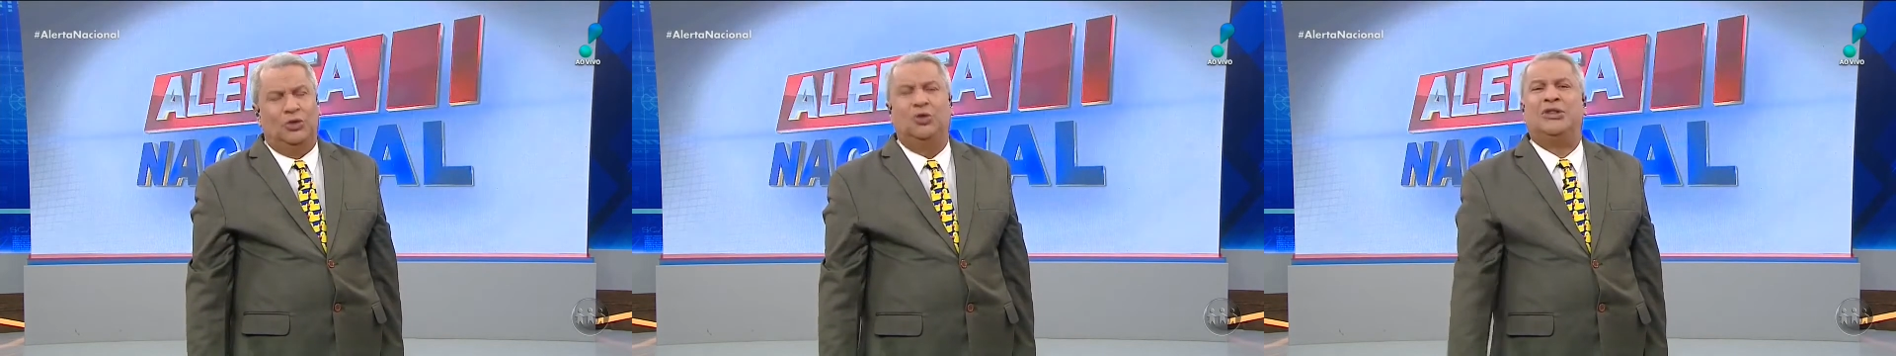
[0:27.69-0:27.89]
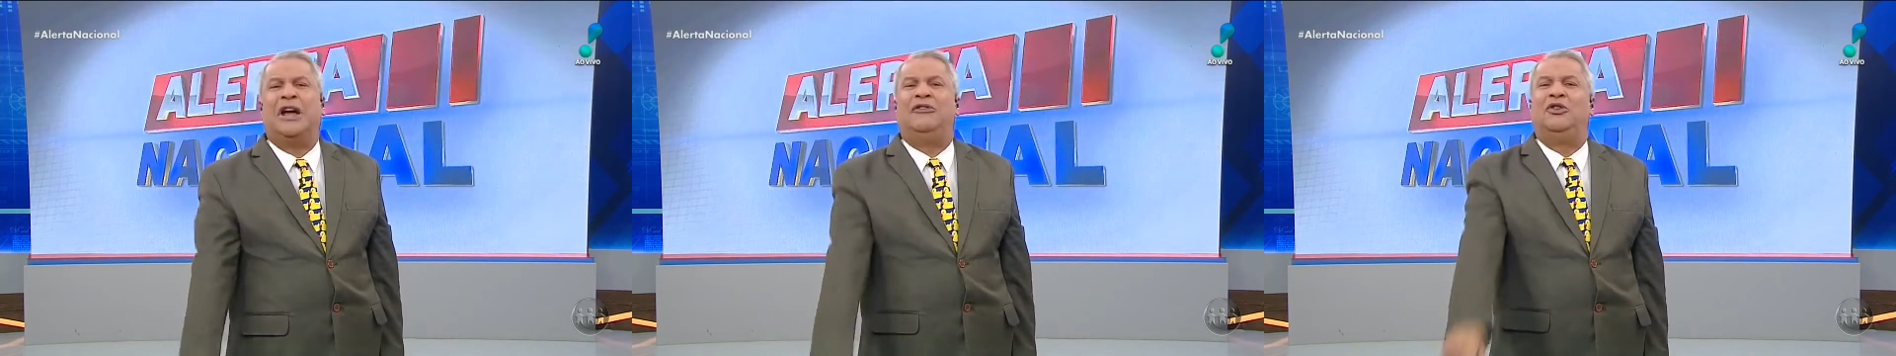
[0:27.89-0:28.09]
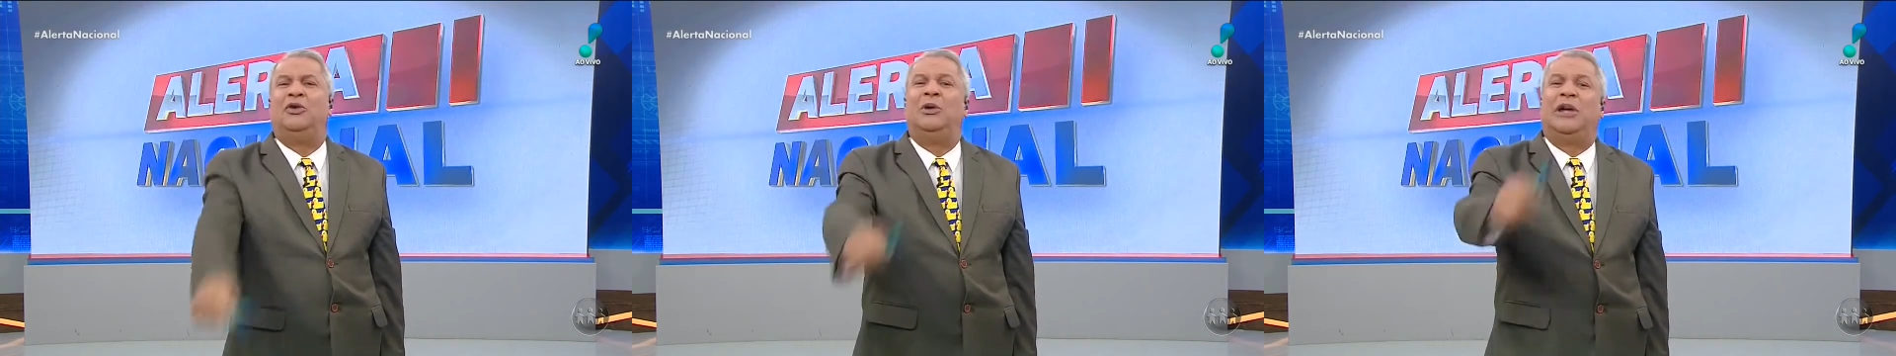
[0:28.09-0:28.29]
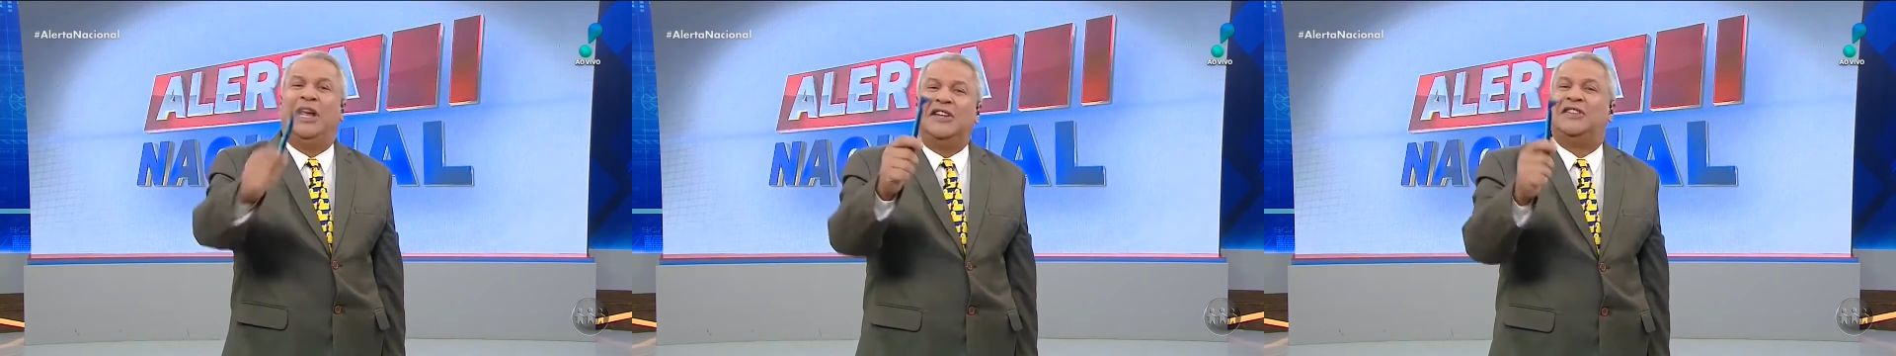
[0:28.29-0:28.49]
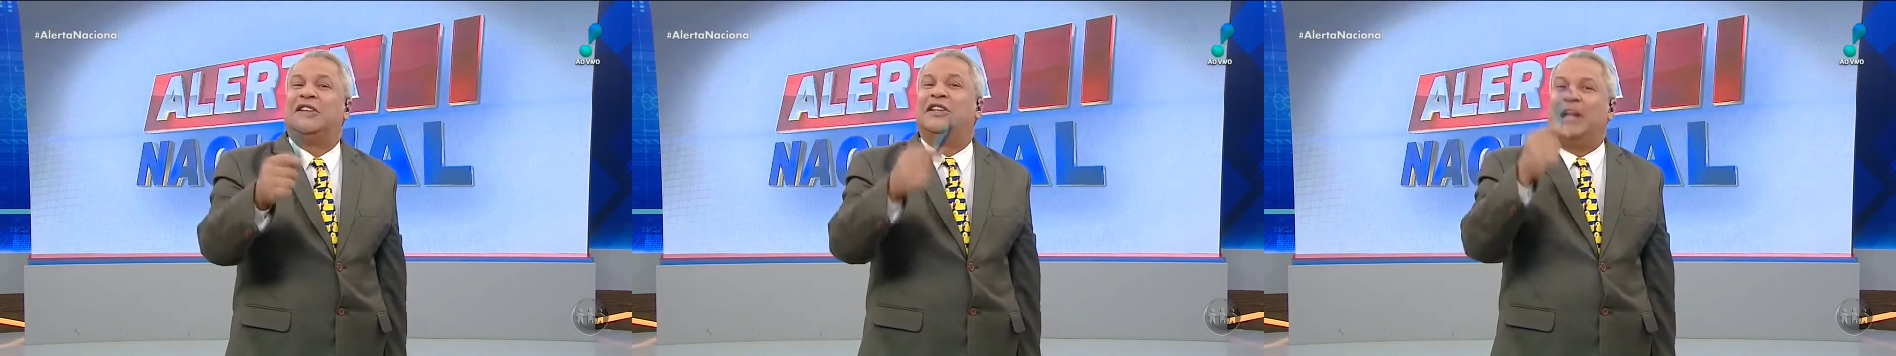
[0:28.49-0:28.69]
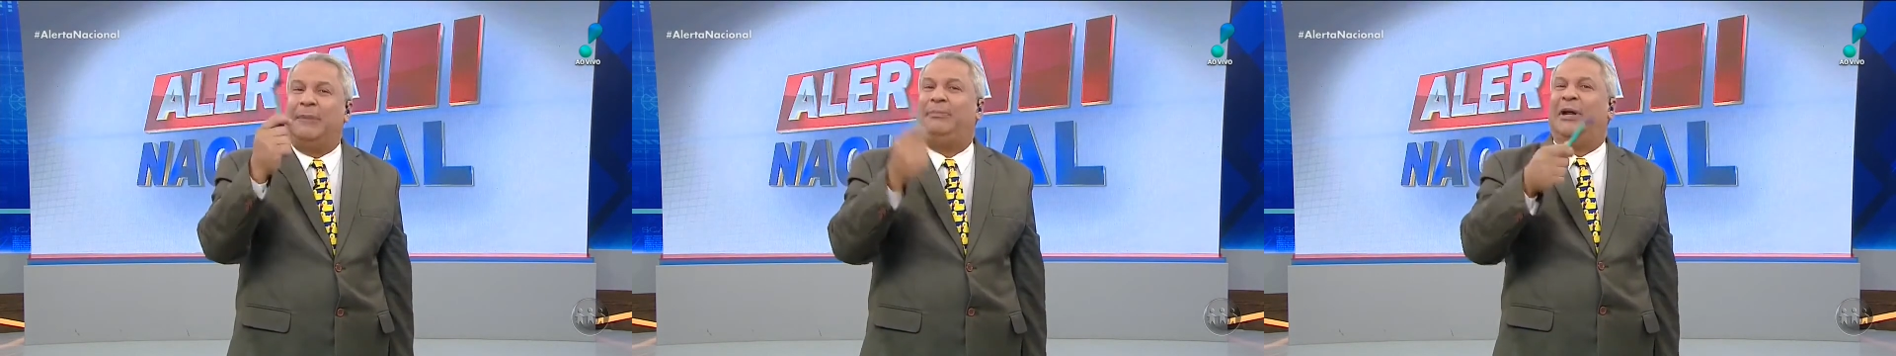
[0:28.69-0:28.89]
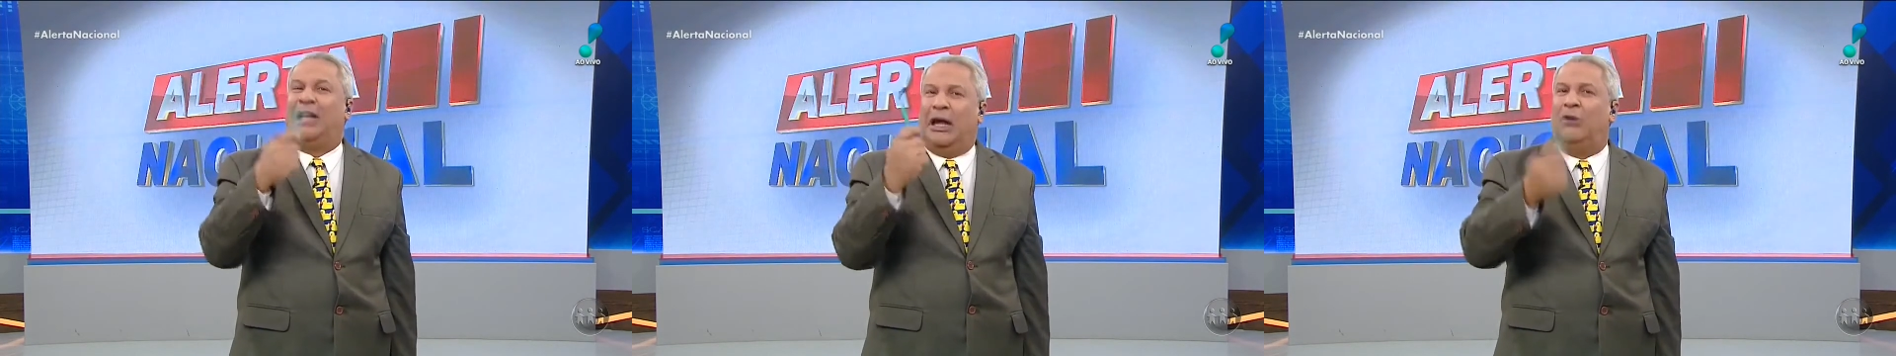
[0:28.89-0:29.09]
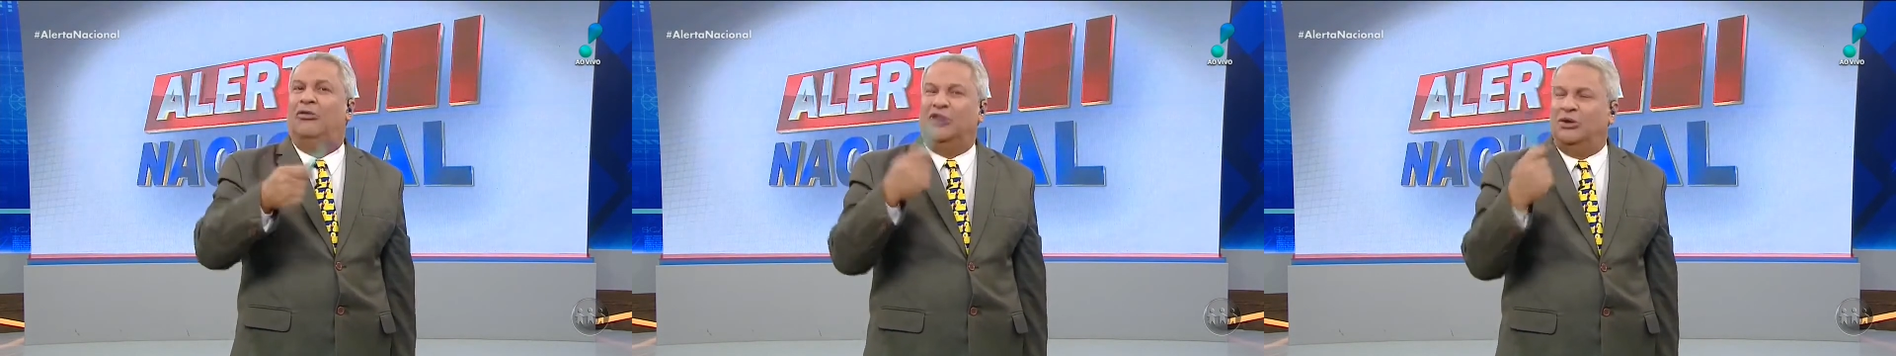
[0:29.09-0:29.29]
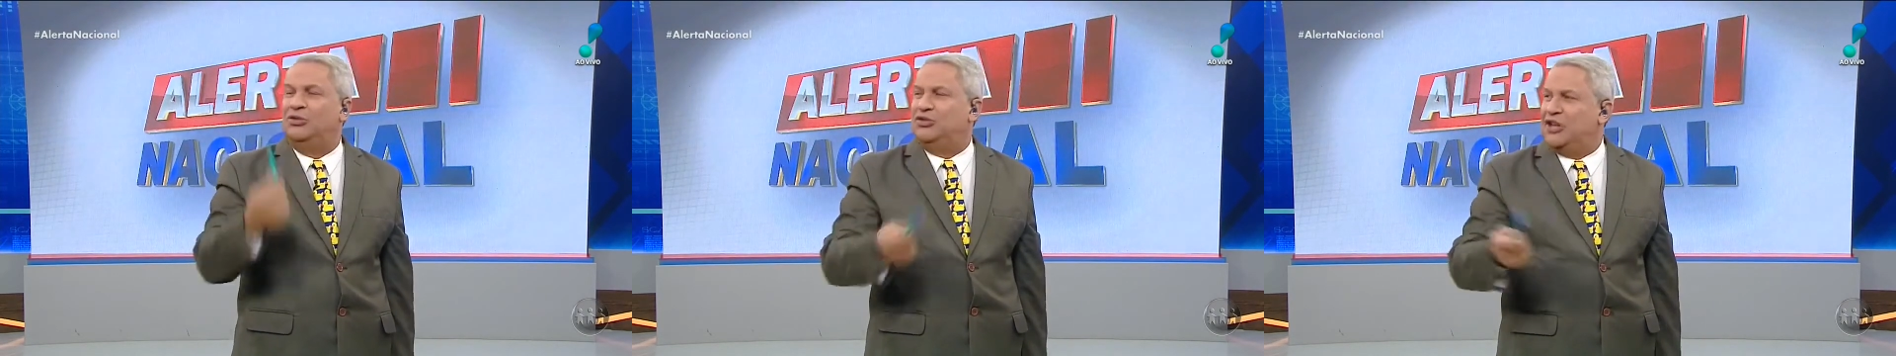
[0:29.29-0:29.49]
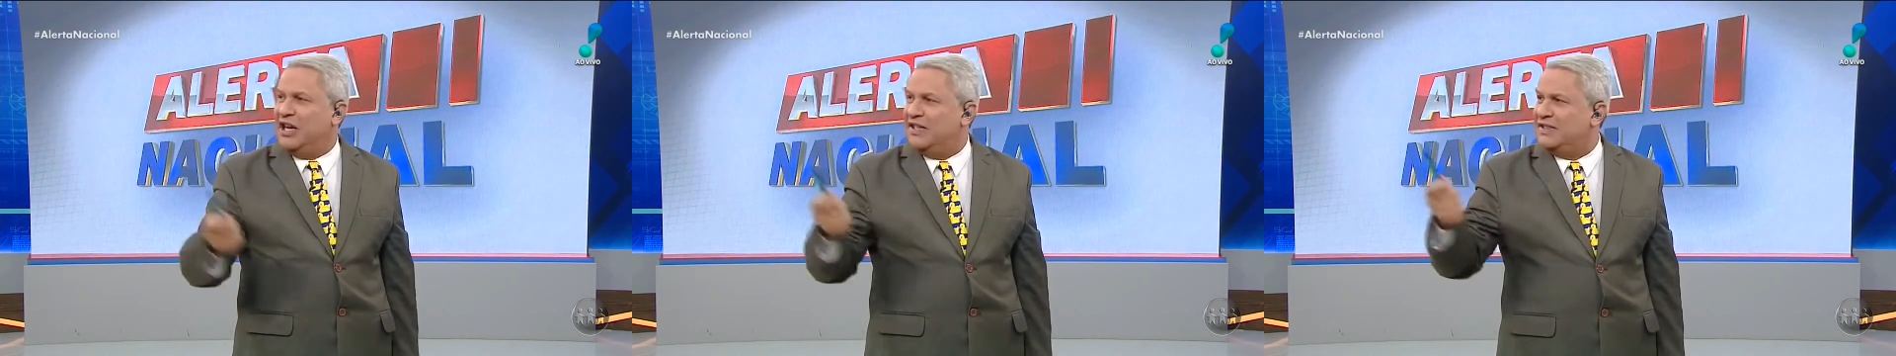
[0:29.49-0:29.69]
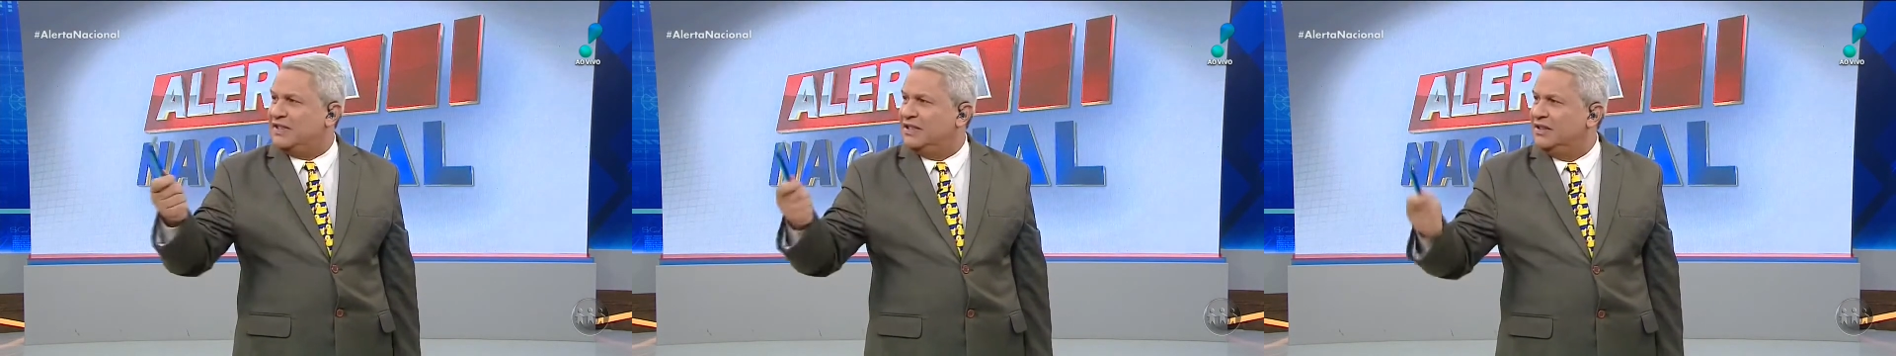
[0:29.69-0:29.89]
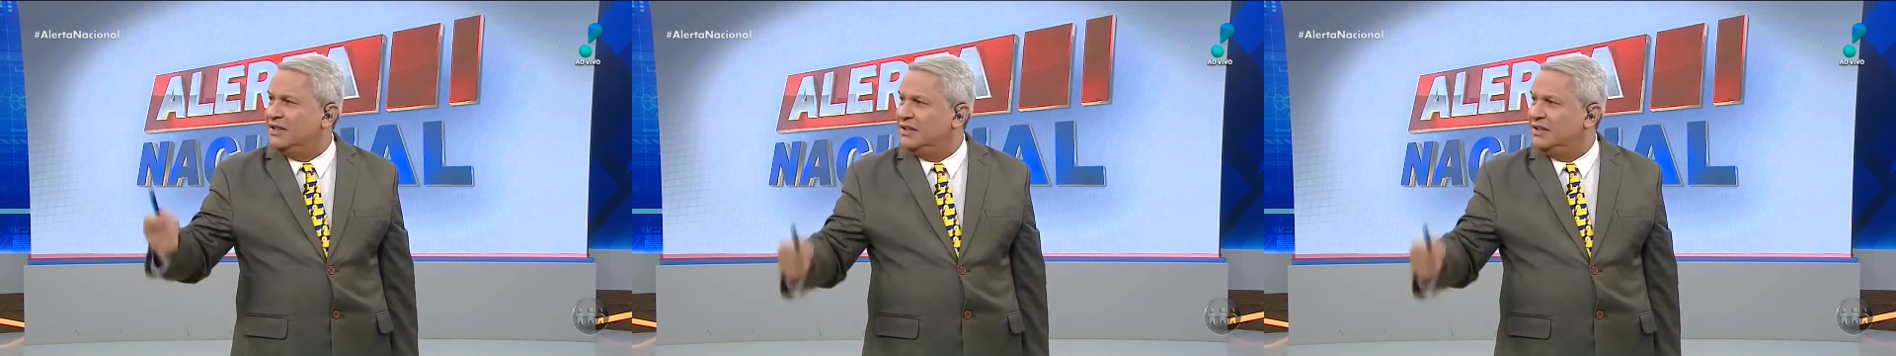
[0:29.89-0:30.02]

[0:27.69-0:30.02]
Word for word: Tu já viu ninguém se depilar ouvindo jazz?